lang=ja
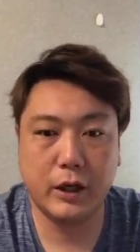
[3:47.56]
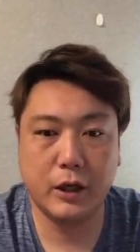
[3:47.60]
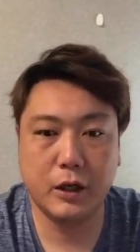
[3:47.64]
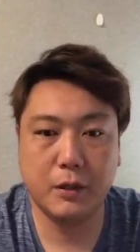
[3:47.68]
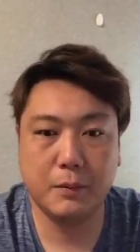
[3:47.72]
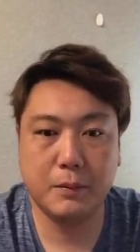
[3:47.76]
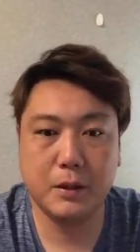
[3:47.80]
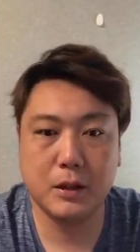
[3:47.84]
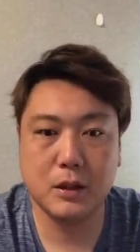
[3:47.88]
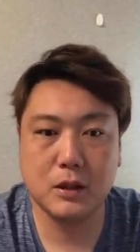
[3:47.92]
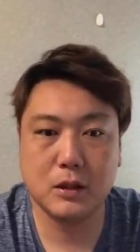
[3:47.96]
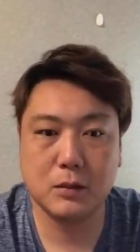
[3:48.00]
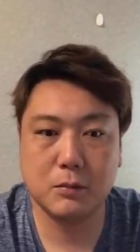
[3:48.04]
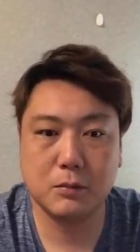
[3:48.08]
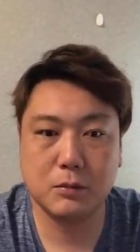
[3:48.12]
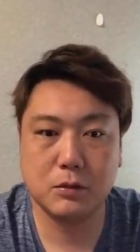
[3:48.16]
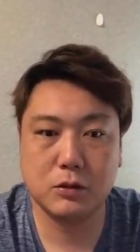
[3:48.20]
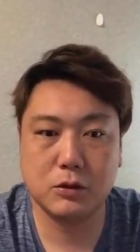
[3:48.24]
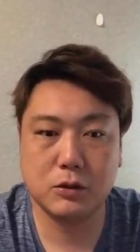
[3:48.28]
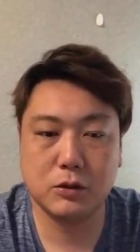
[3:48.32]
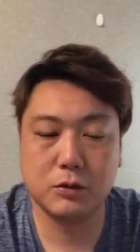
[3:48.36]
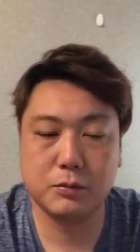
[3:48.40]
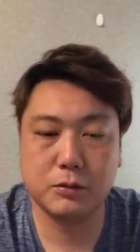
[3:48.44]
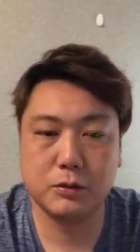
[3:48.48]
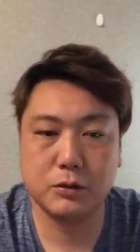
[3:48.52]
皆さんも
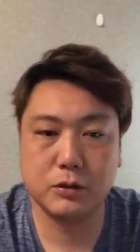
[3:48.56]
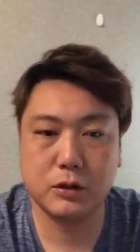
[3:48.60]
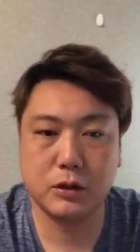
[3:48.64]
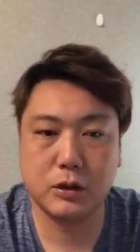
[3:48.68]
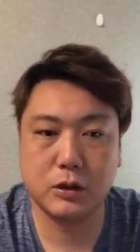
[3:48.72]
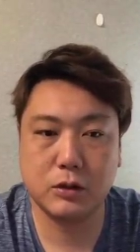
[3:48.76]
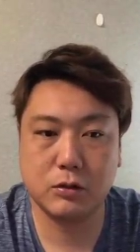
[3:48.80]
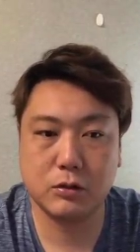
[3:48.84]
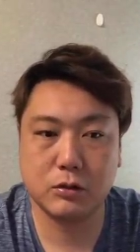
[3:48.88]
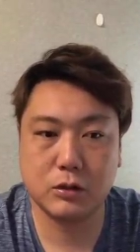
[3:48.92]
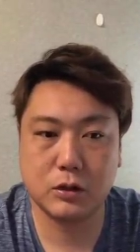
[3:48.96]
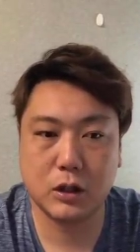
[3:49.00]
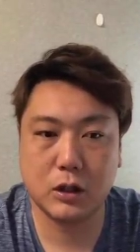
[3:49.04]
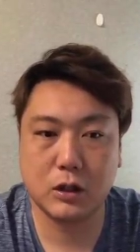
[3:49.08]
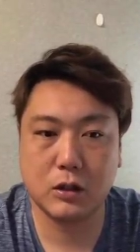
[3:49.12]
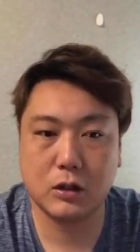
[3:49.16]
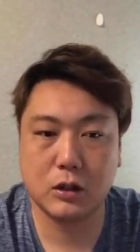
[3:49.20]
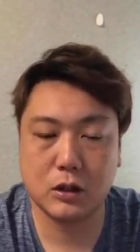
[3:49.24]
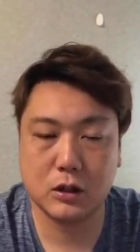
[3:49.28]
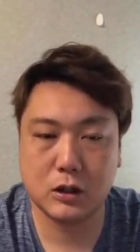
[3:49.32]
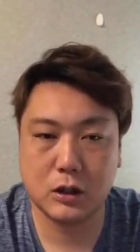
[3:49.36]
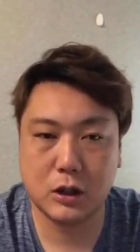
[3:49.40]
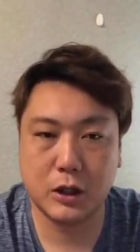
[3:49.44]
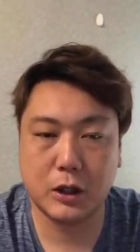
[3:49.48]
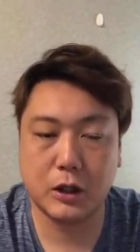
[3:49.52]
十分気をつけてくだ
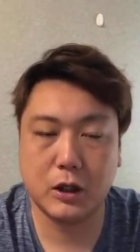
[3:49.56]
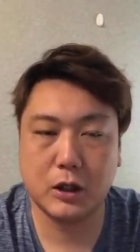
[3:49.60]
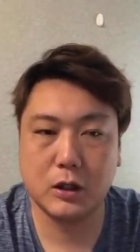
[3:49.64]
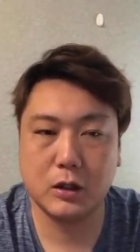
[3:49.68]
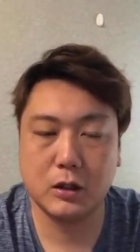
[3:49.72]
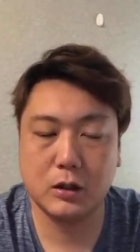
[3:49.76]
さい。